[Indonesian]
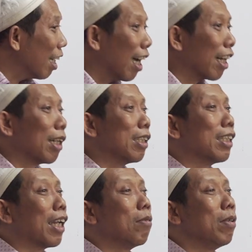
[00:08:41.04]
Lah
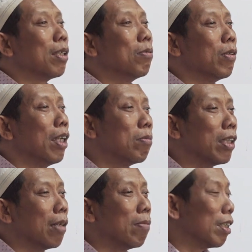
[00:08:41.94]
kanjeng Nabi kemudian
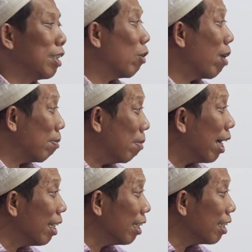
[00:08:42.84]
mendapat
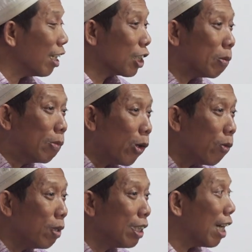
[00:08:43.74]
jawaban dan
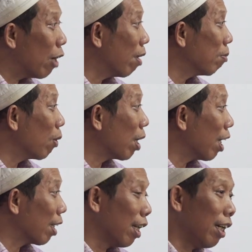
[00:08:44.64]
sebelum dijawab oleh
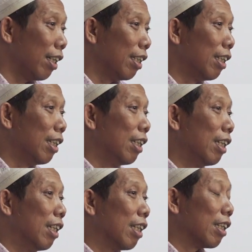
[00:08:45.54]
Allah
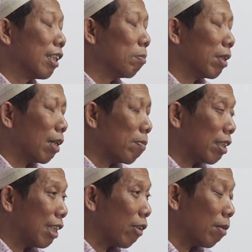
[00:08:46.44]

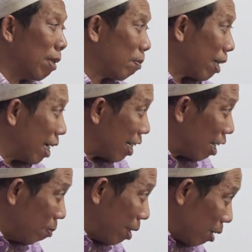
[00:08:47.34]
mendapat jawaban pada
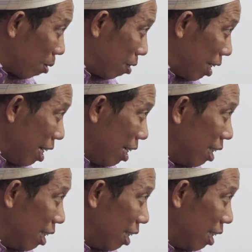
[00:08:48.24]
ayat berikutnya